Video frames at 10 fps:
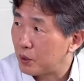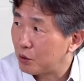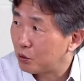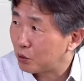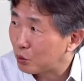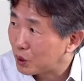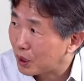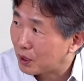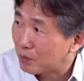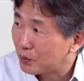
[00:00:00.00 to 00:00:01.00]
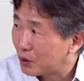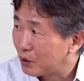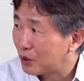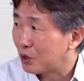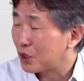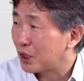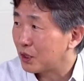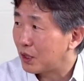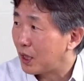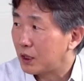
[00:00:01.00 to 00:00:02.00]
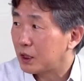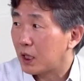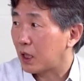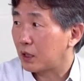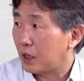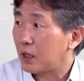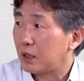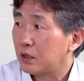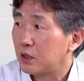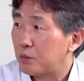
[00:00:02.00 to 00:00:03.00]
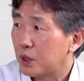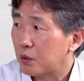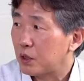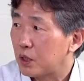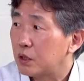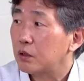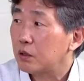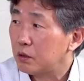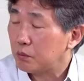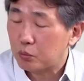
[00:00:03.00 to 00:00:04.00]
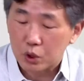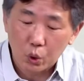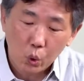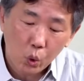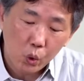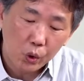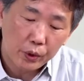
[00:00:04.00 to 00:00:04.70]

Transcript: 미국을 쫓아가면서 정치하진 않겠다 하는 입장이 있었던 분이고